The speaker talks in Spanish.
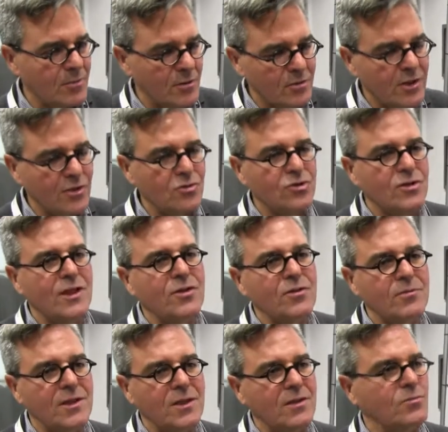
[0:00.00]
Por lo tanto, este
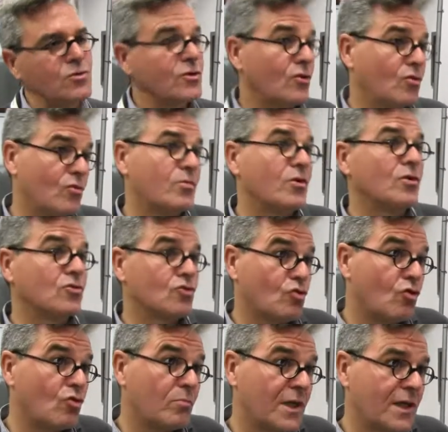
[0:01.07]
año tendremos cinco proyectos
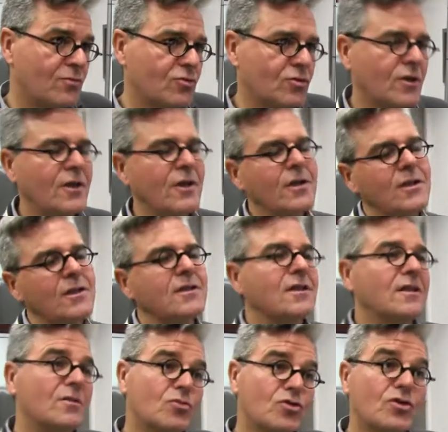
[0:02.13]
colombianos y
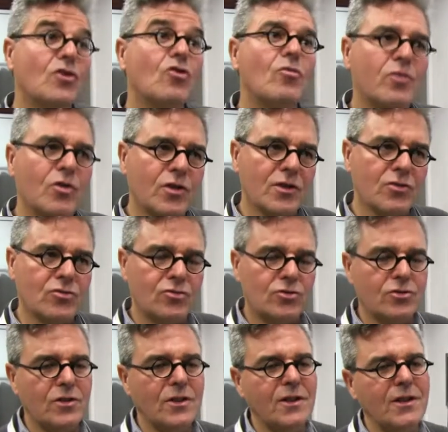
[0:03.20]
tendremos cinco
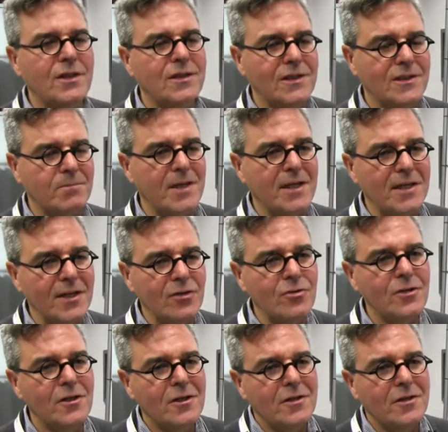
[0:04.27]
proyectos eh, de España. ¿no?